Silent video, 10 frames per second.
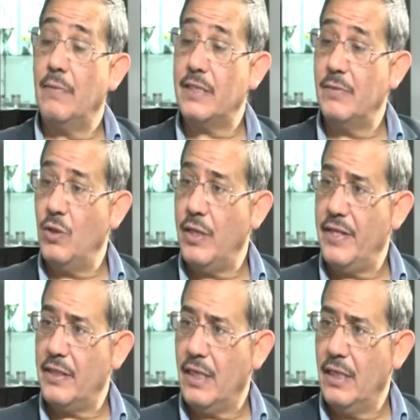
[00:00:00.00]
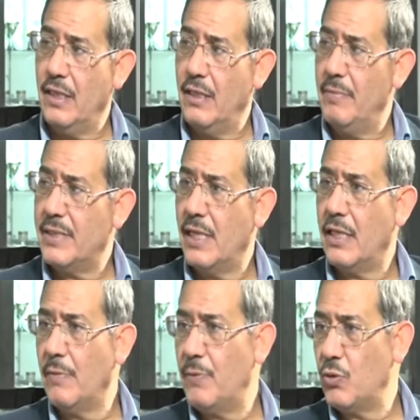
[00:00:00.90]
عندك برشا مؤاخذات على
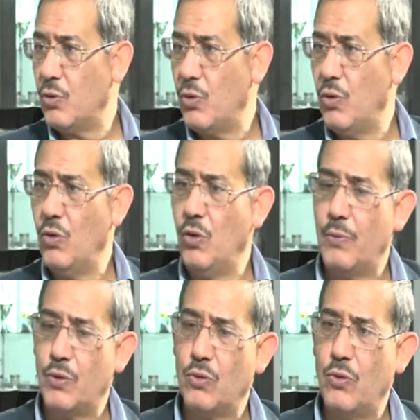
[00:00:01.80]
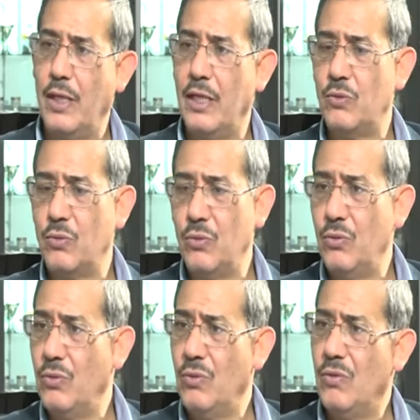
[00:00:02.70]
مساله البروتوكول والبروتوكولات
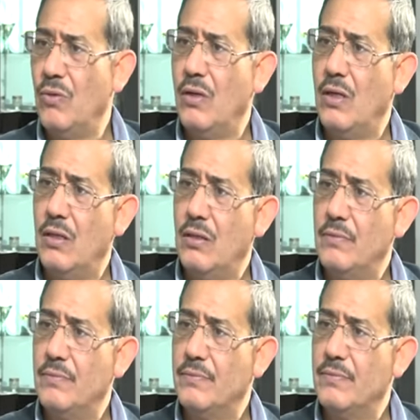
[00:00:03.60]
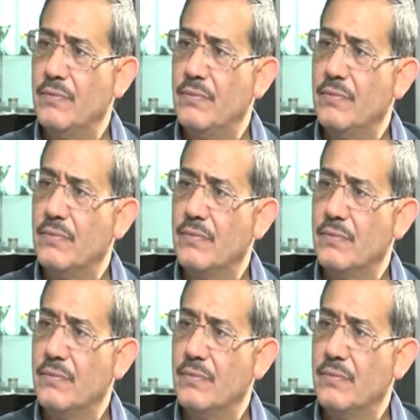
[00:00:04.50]
و اه اي